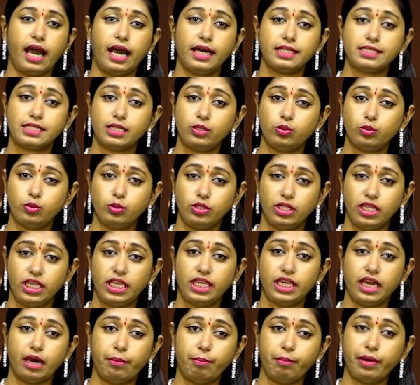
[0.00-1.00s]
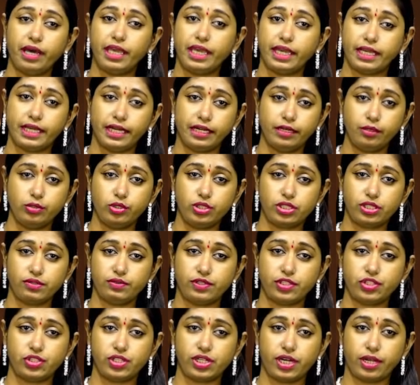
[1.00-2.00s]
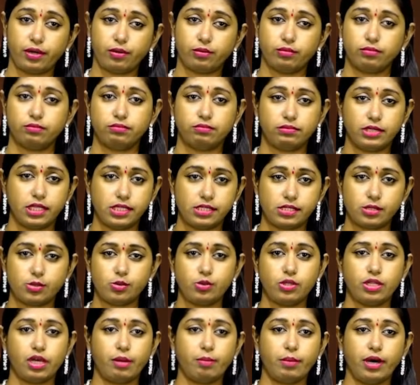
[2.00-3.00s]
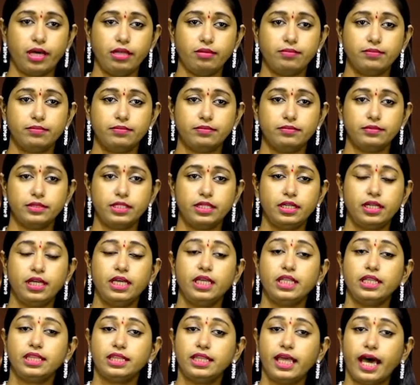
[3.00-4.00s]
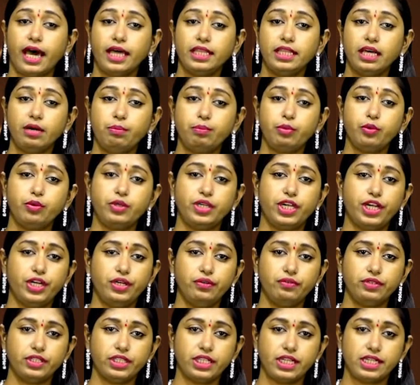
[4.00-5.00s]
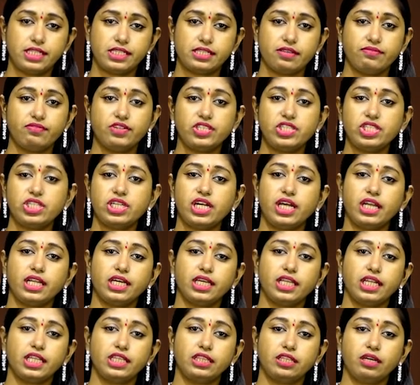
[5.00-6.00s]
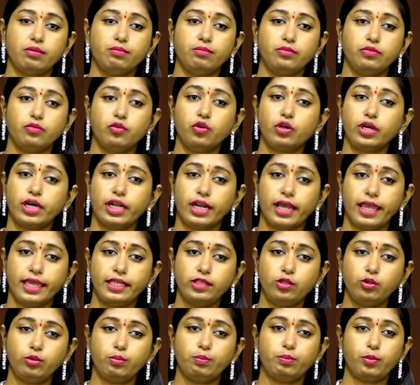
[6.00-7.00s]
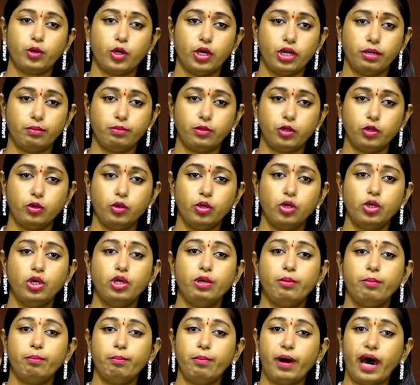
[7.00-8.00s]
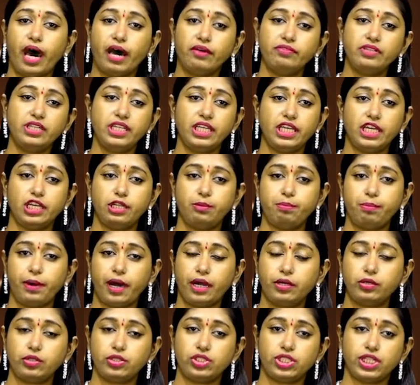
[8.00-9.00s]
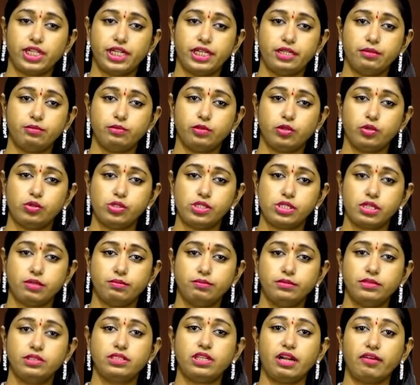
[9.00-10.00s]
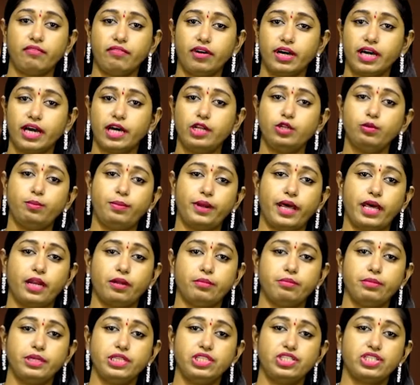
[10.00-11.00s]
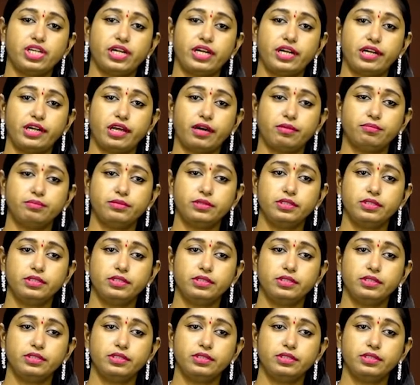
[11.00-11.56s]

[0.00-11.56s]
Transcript: అసలు ఈ అమ్మ ఎక్కడి నుంచి వచ్చారో తెలుసుకుందామా దాదాపు ఏడు వందల సంవత్సరాల క్రితం ఒక రైతు పొలంలో బావిని ఏర్పాటు చేయడం కోసం త్రవ్వకాలు ప్రారంభించాడట